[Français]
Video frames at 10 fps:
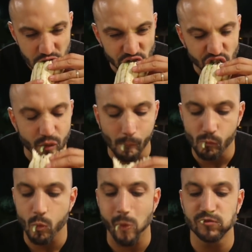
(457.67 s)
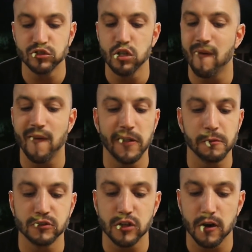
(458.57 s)
C'est mmh.
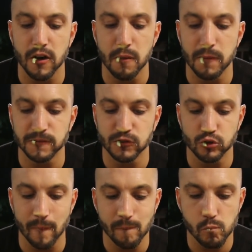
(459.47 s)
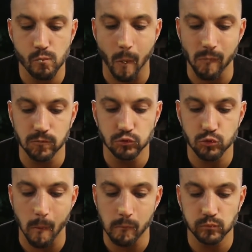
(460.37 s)
vraiment pas très bon. C'est trop pas
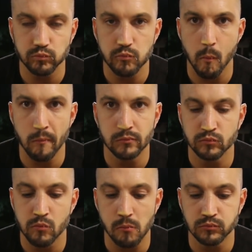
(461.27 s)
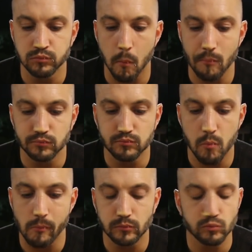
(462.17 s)
propre de, parler la bouche
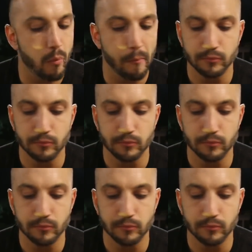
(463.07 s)
pleine.